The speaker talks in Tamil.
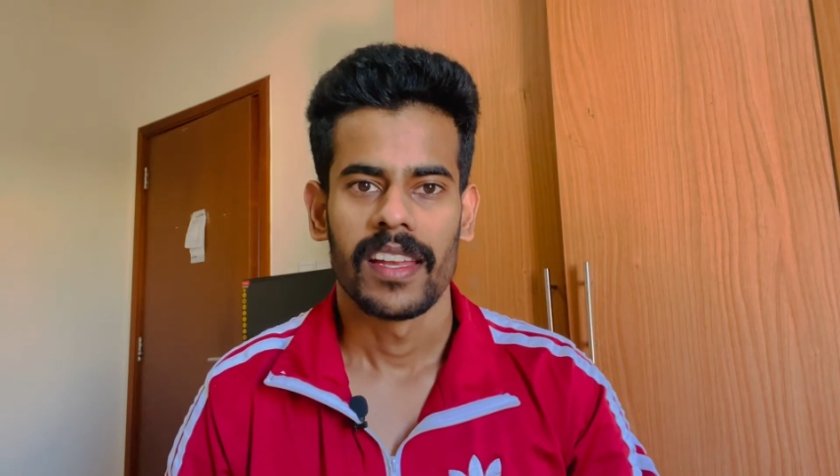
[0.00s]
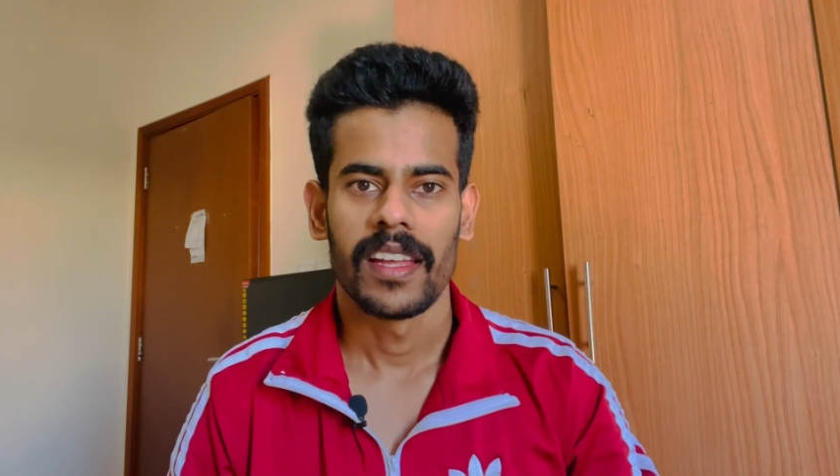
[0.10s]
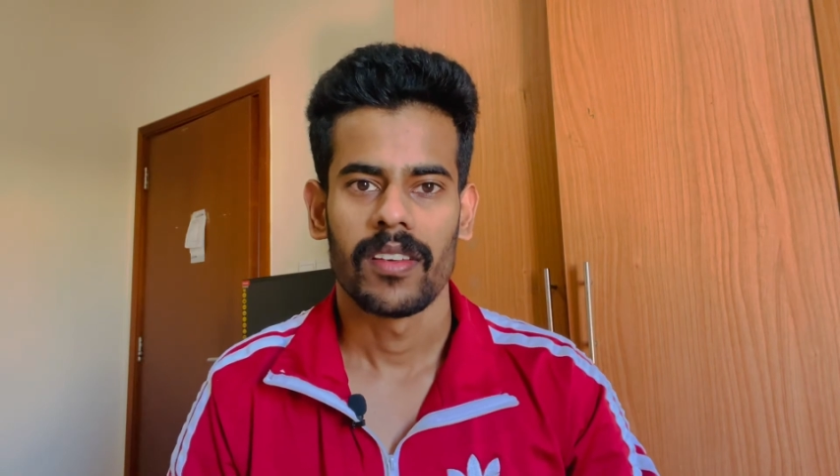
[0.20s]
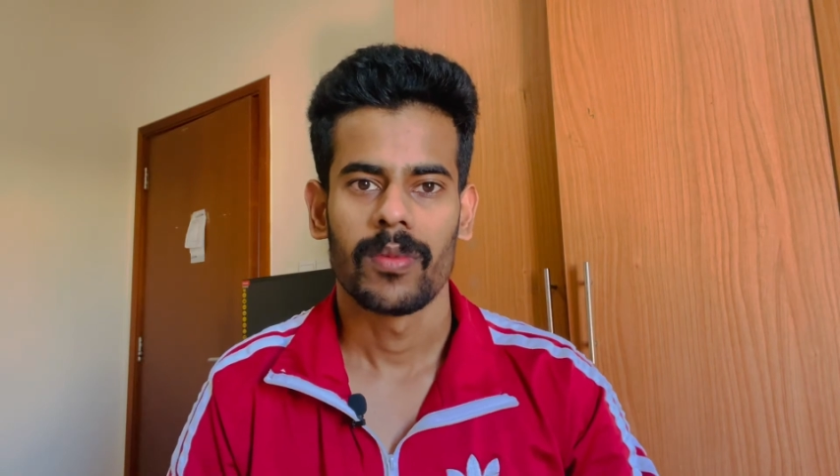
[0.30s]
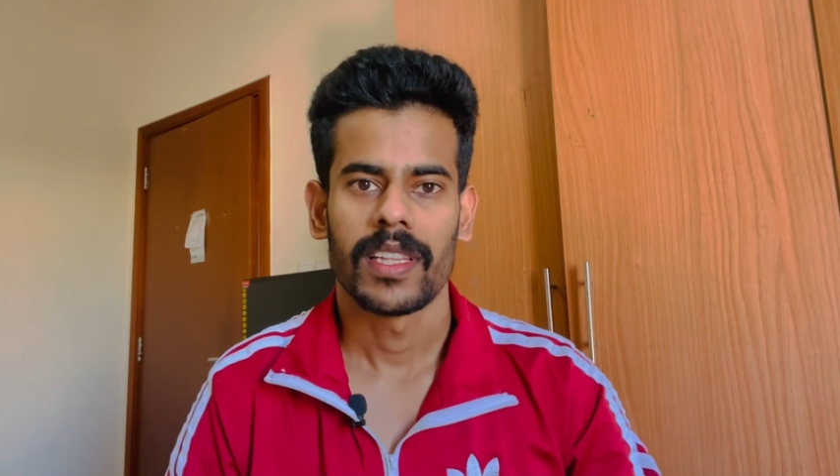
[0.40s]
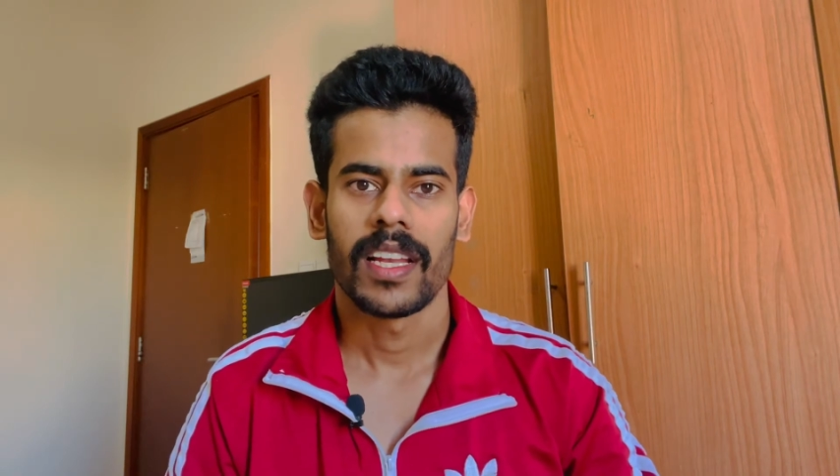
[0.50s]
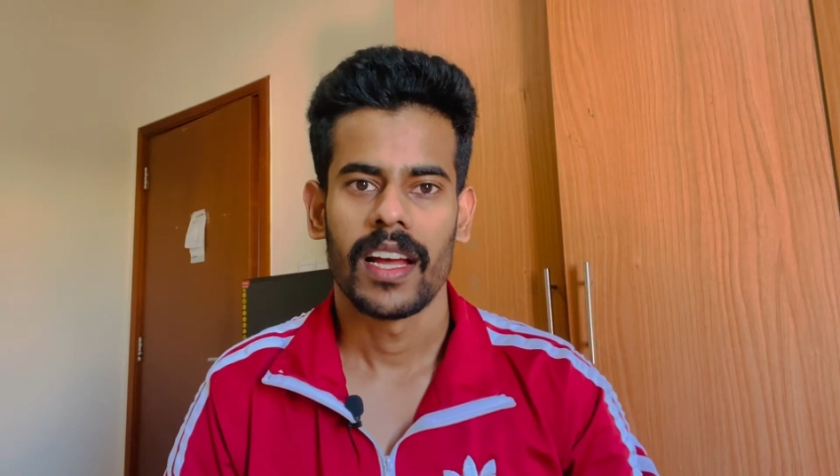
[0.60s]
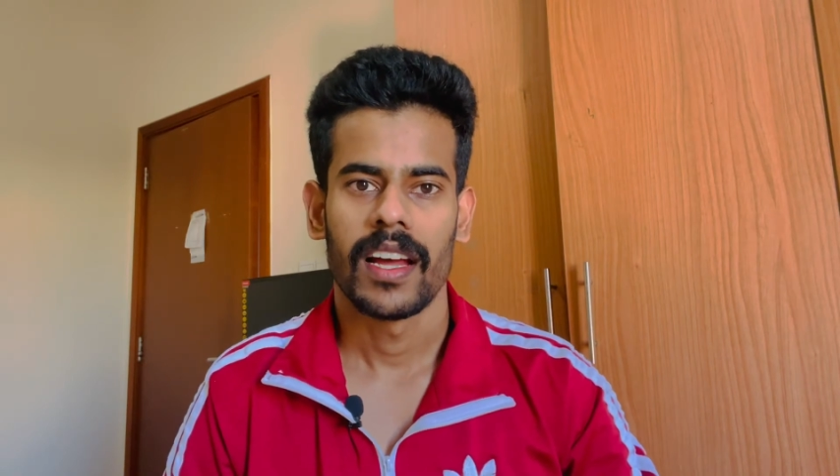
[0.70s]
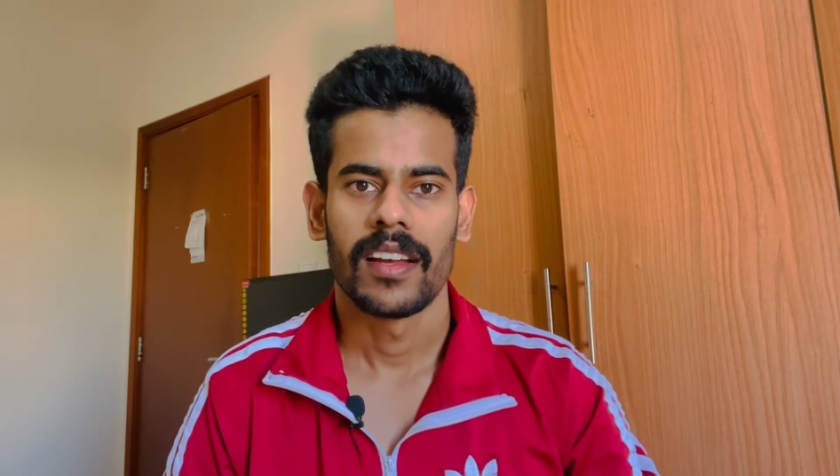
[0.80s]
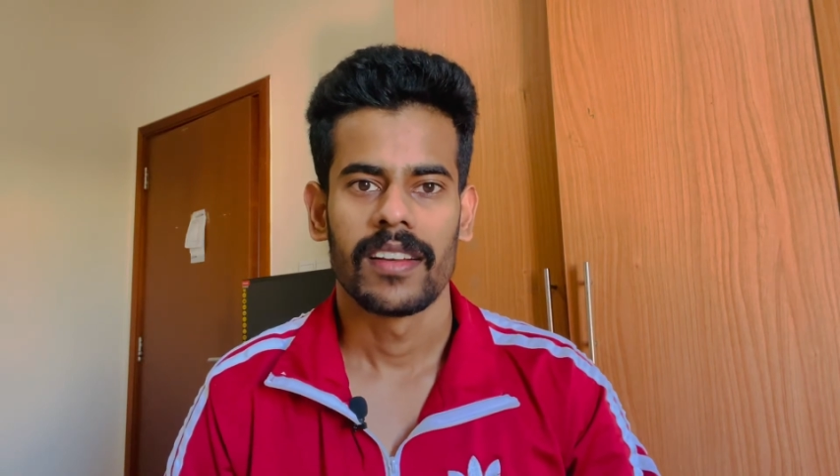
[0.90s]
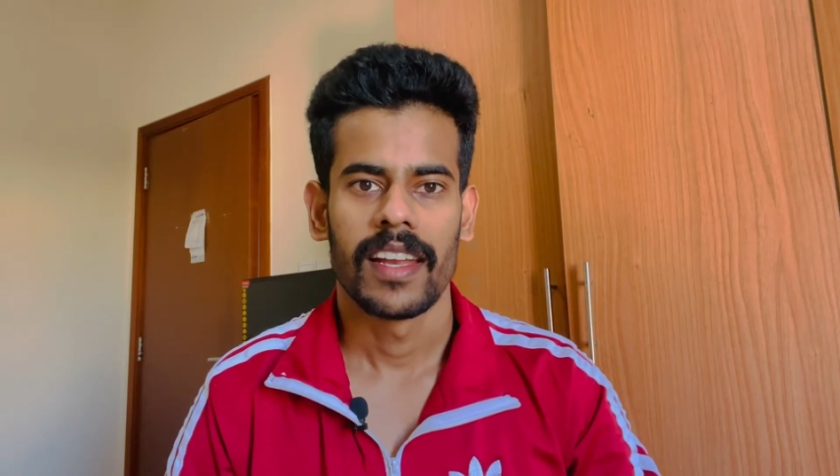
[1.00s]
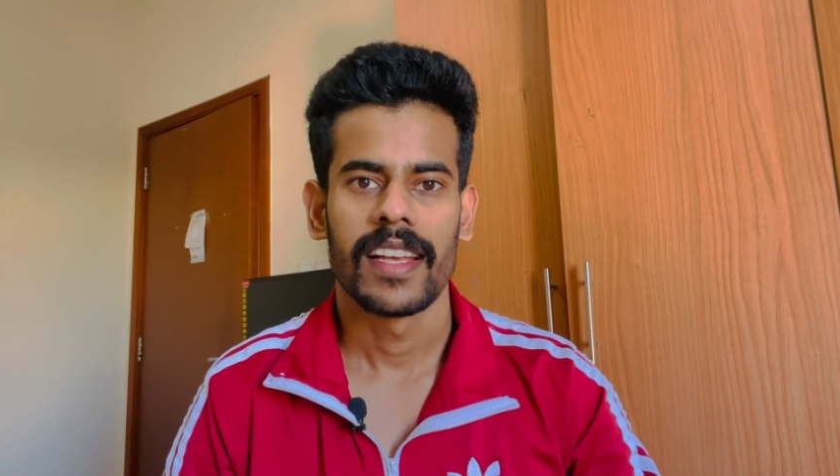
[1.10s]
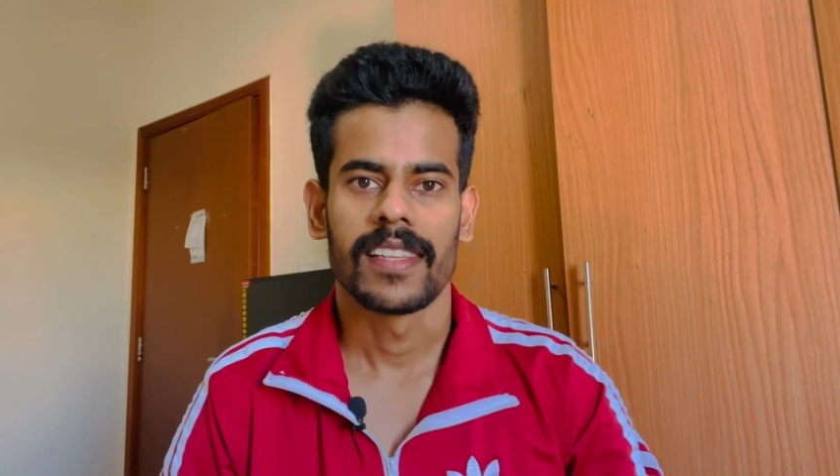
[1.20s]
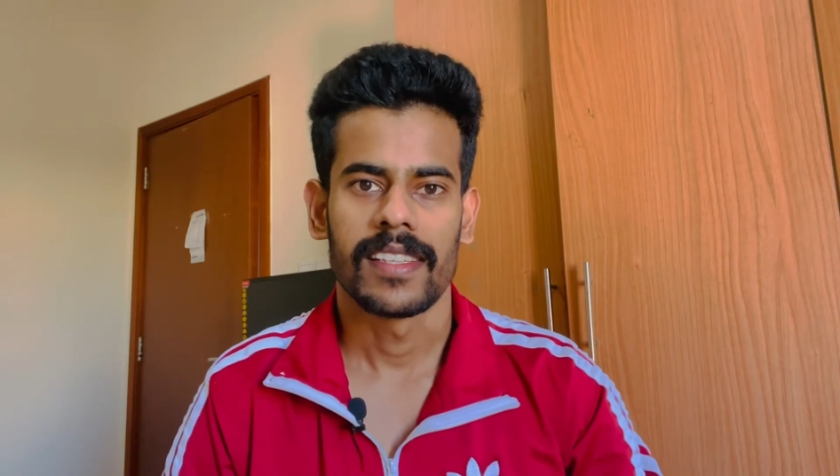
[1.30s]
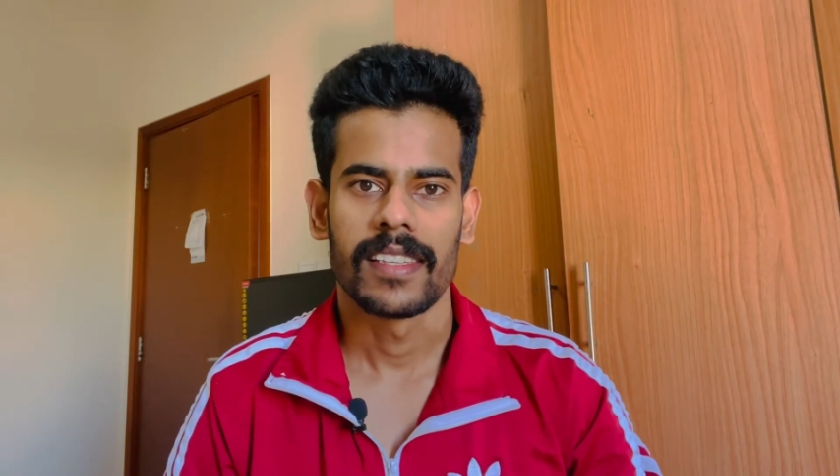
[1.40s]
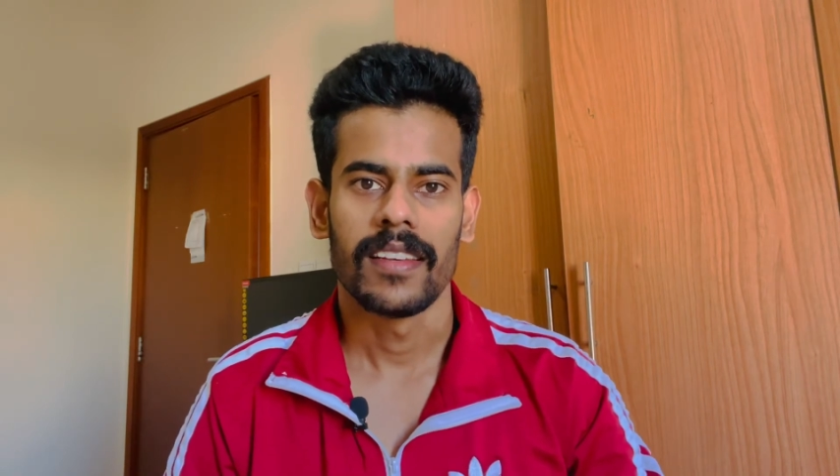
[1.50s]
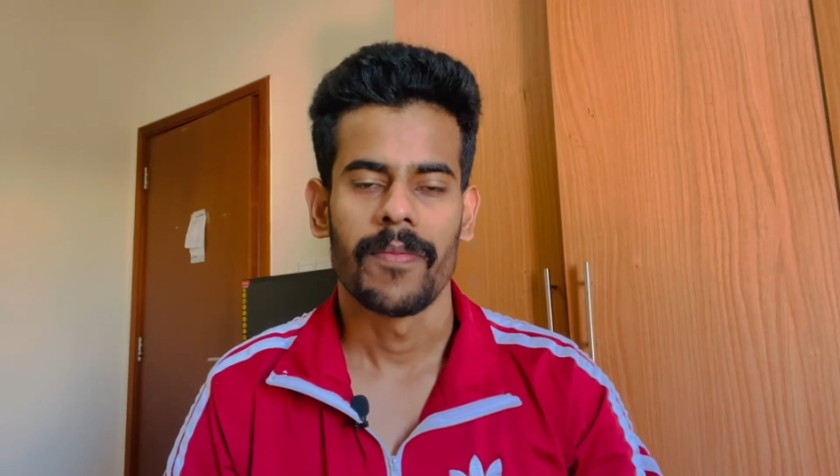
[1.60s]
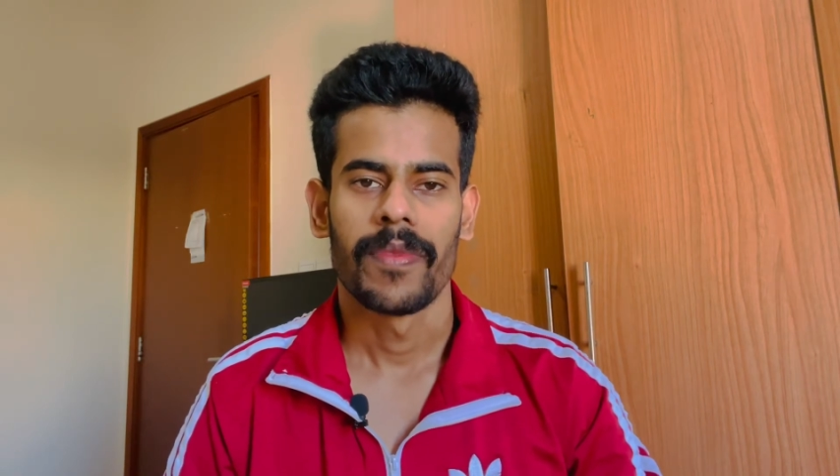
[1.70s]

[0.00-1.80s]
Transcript: நீங்கள் வந்து பார்த்திங்கன்னா டே சிக்ஸு